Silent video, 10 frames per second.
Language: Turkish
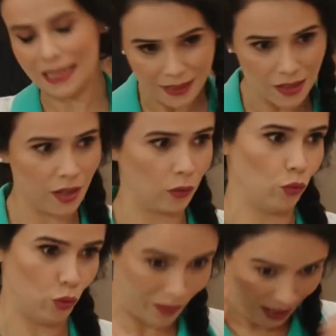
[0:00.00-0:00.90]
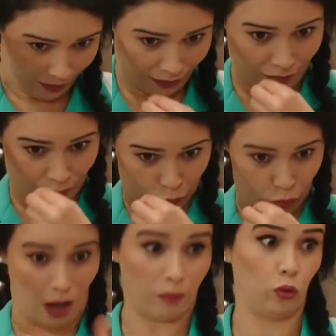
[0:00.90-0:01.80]
İsteyecek diyorum. Kendi
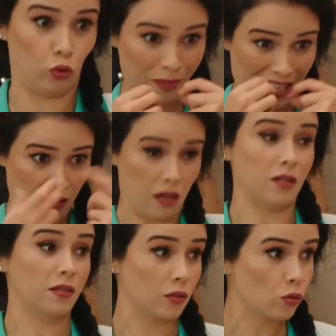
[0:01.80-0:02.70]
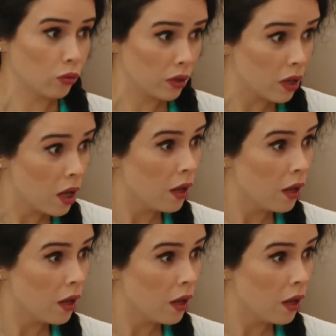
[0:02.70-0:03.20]
kulağımla duydum, kendi ağzıyla söyledim.